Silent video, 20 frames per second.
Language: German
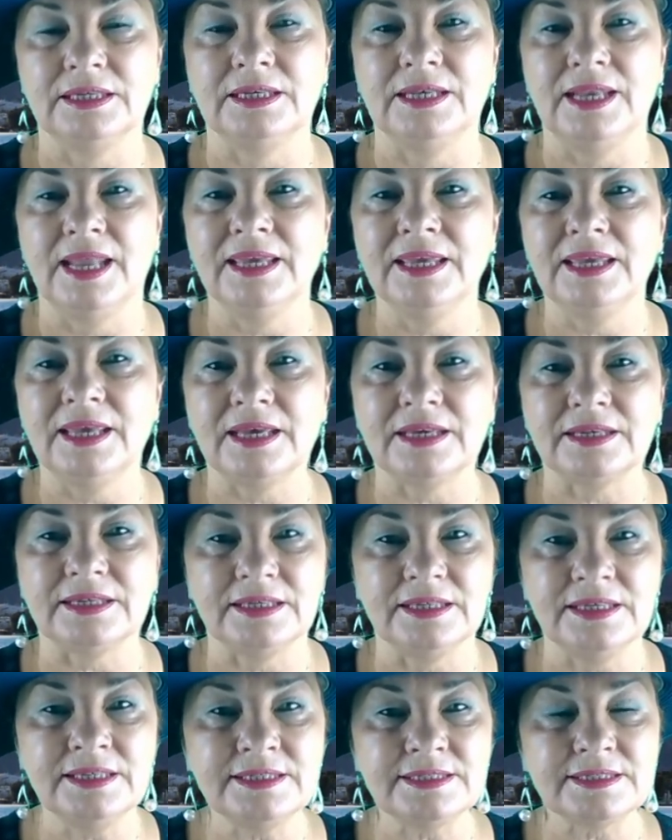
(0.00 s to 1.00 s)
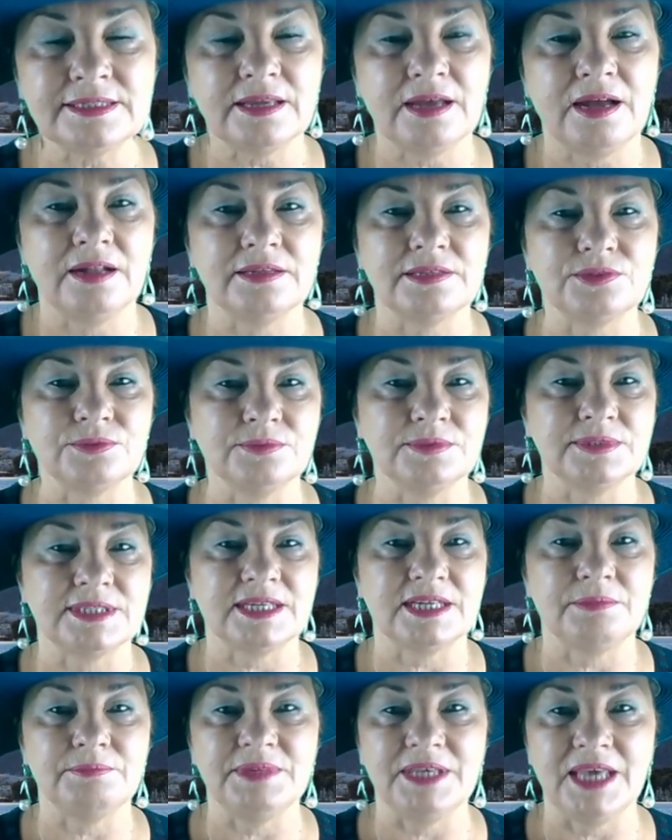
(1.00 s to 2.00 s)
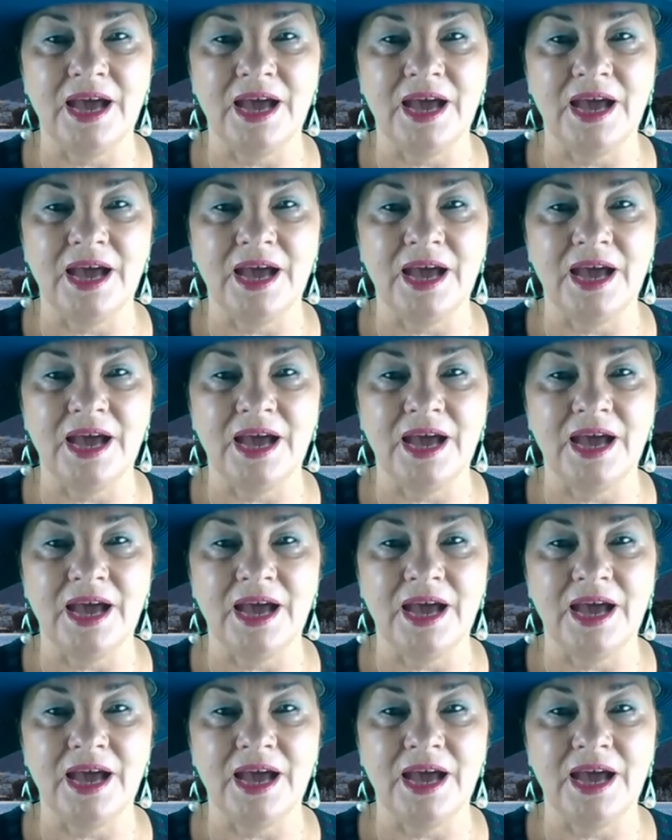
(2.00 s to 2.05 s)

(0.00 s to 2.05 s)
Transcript: länger ist als unserem